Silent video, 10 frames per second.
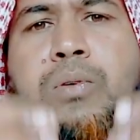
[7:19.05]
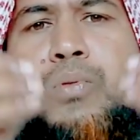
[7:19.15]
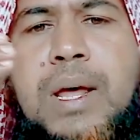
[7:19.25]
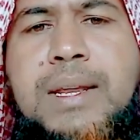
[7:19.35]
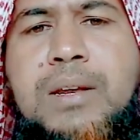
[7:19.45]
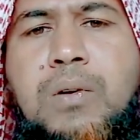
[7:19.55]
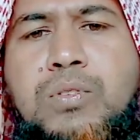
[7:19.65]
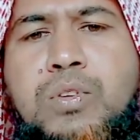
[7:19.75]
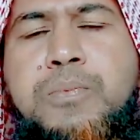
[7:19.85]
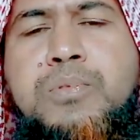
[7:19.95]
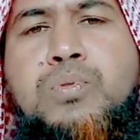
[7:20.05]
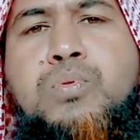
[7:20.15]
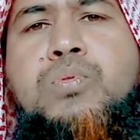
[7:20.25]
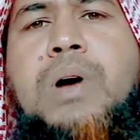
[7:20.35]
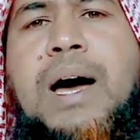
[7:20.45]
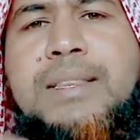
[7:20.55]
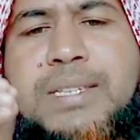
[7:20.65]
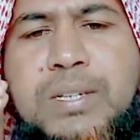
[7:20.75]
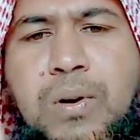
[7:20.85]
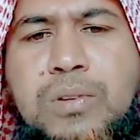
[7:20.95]
কোরআনের অর্থ বুঝুক
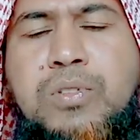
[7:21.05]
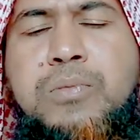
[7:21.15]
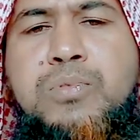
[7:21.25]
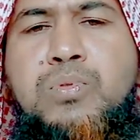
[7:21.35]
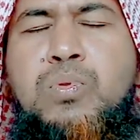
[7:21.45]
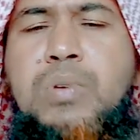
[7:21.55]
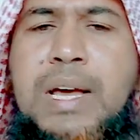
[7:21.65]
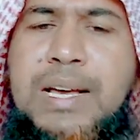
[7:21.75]
হাদিসের অর্থ বুঝুক